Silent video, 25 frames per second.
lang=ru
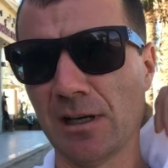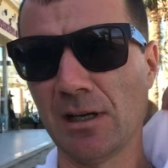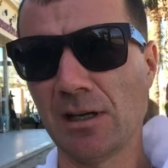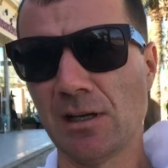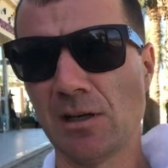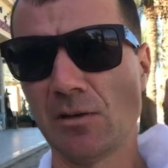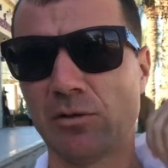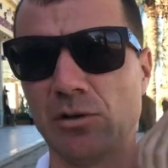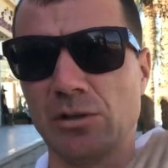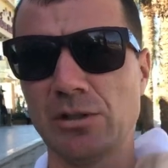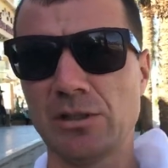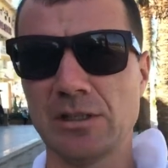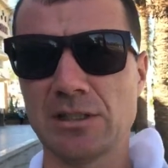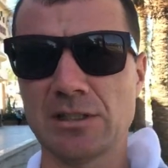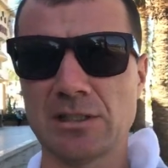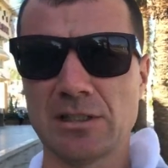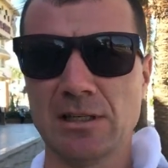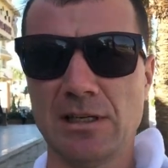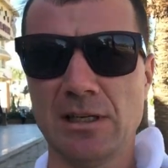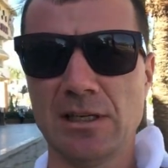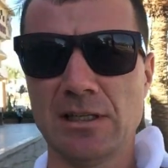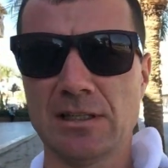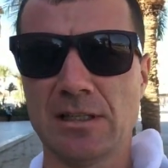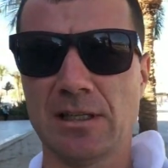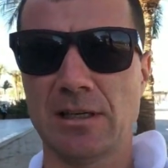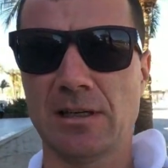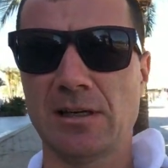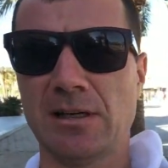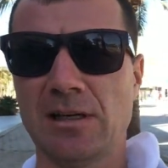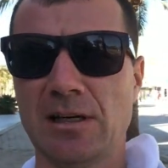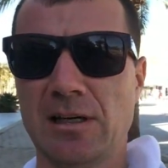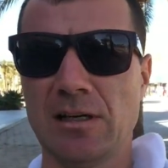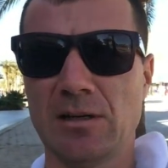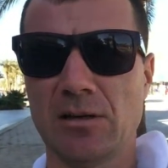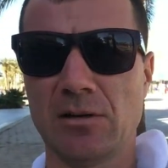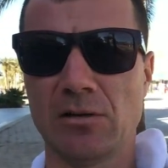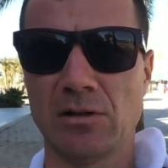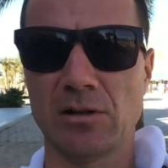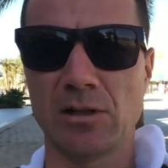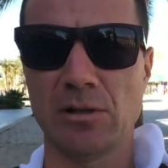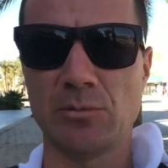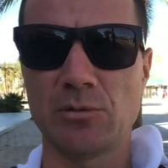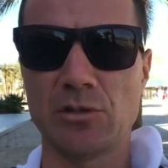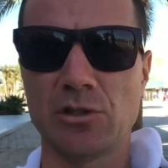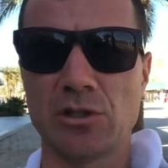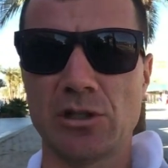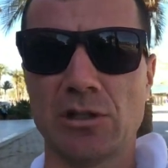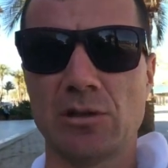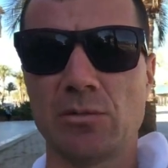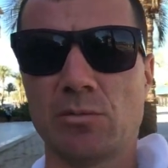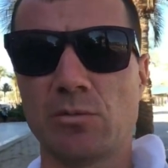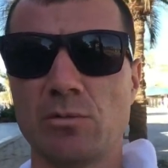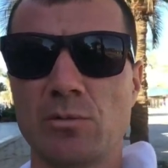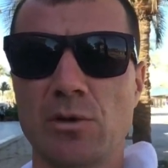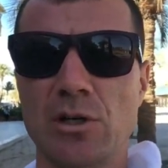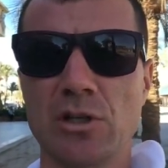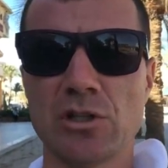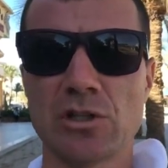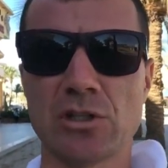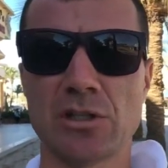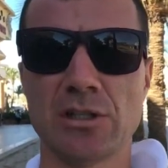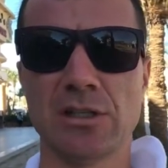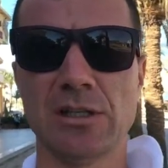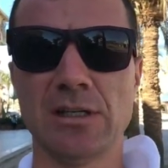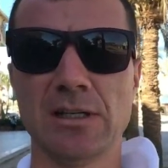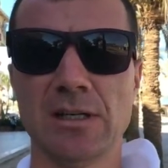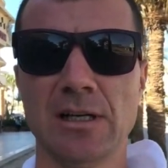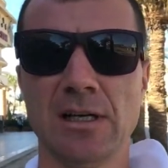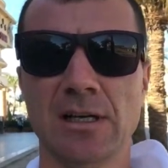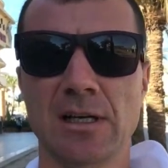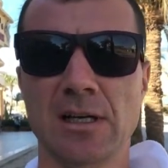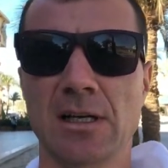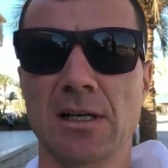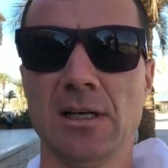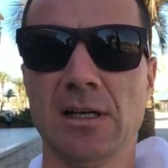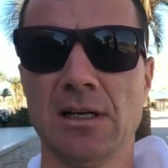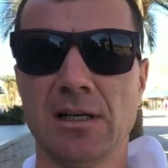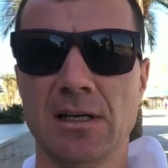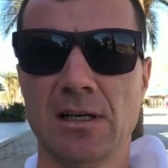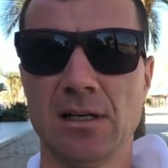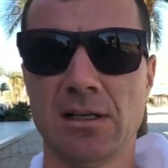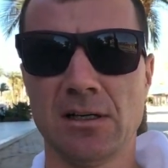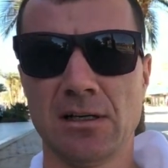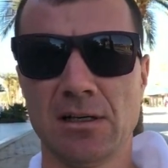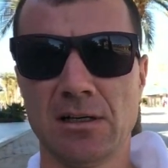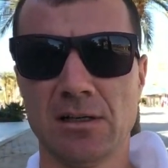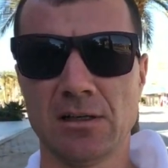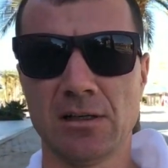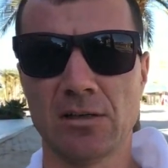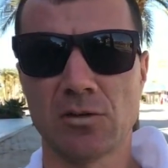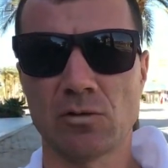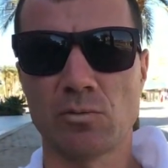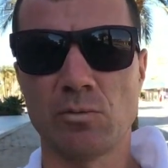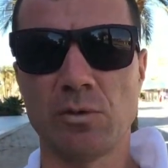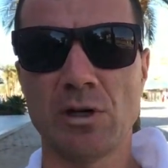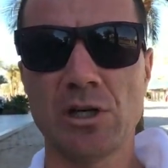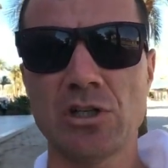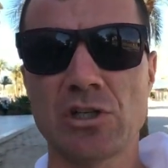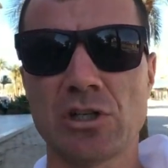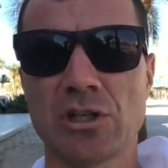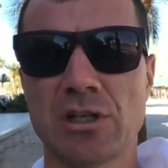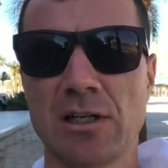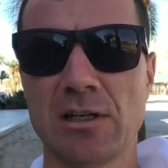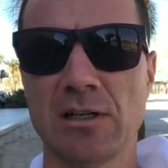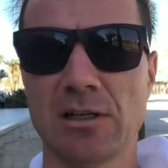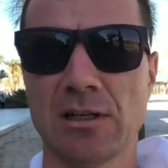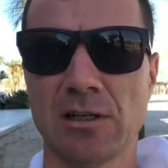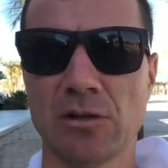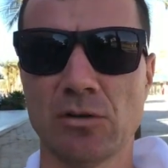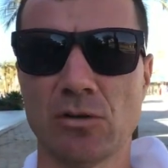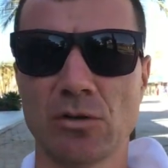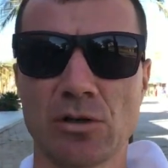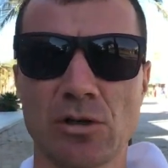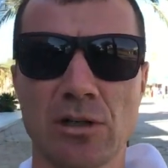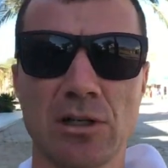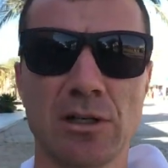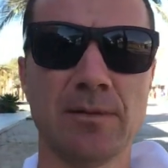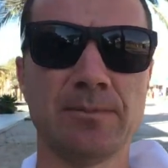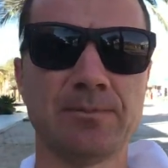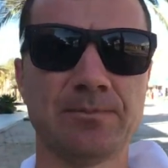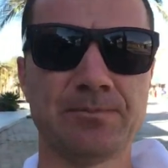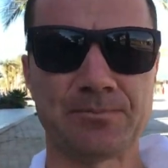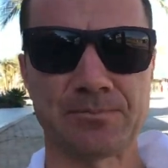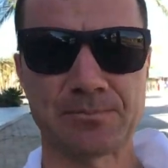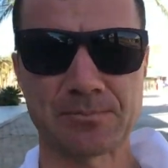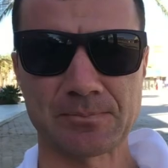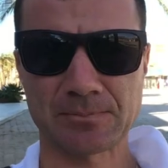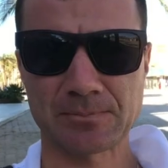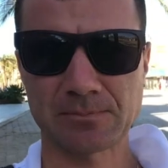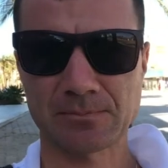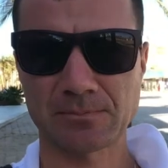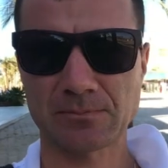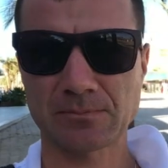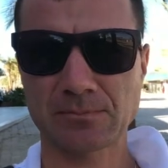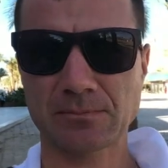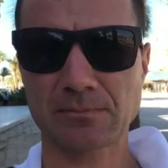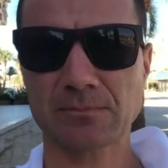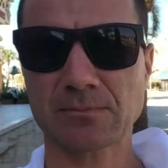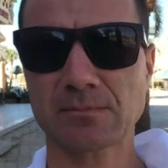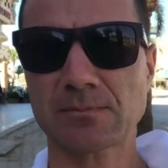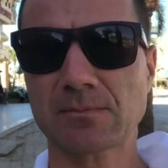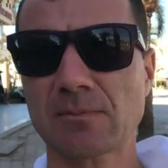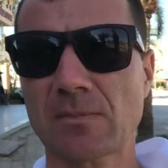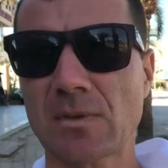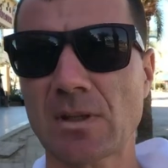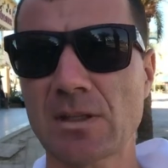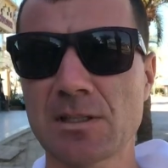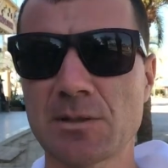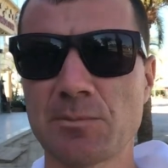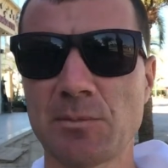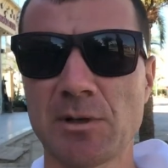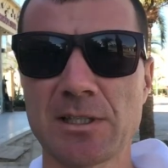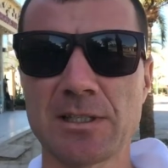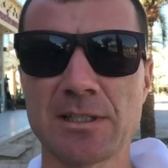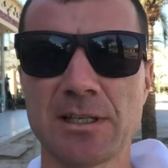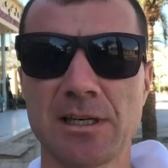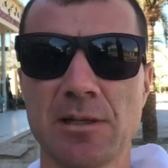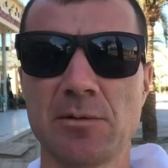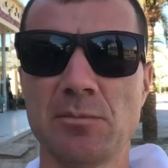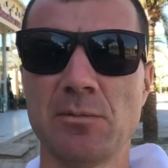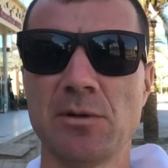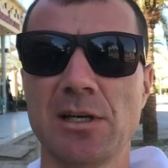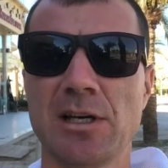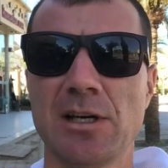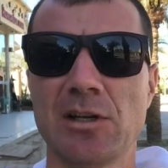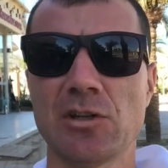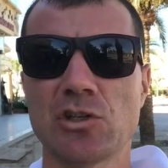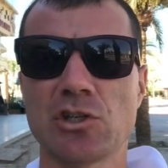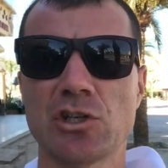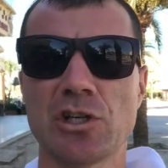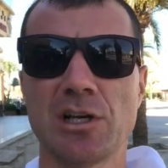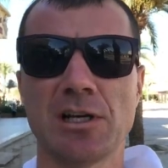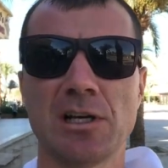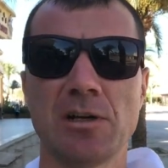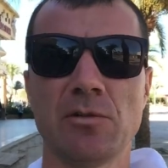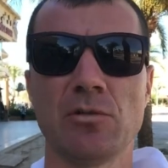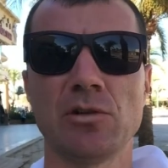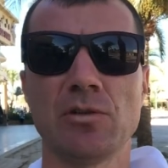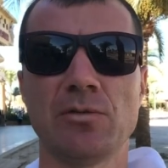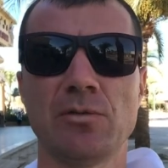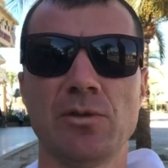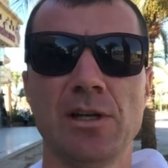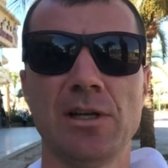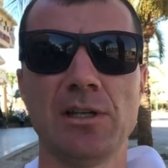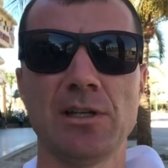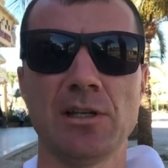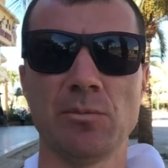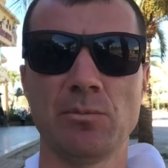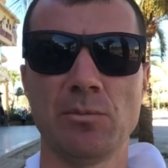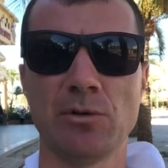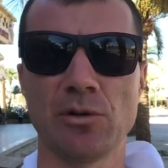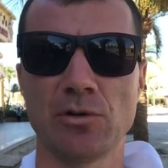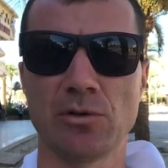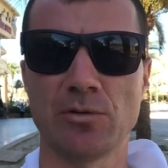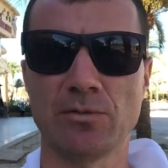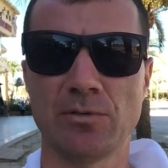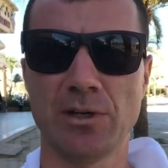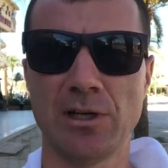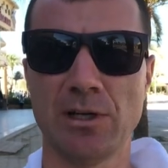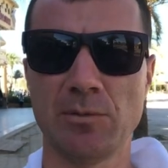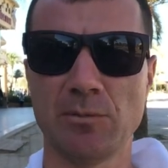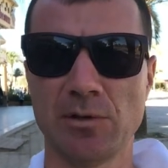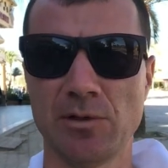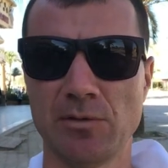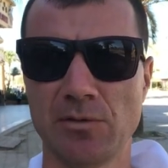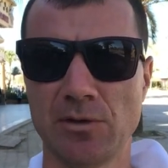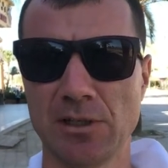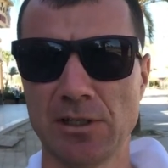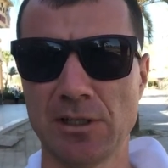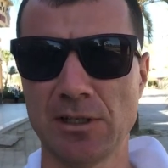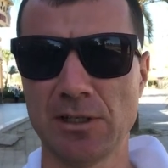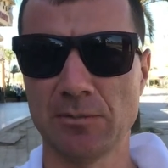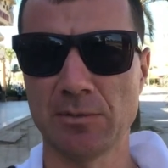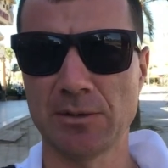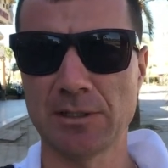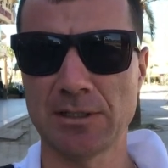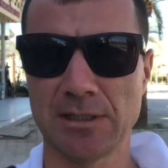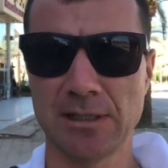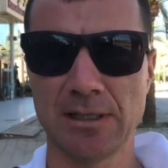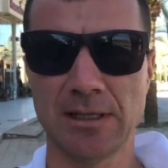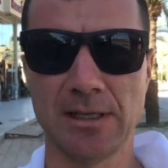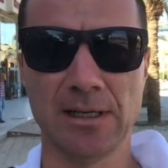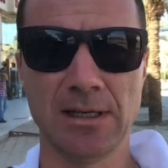И вот если есть такая хлопчатобумажная э, рубашка, которая спасает меня от жары вот в летний период времени в Египте.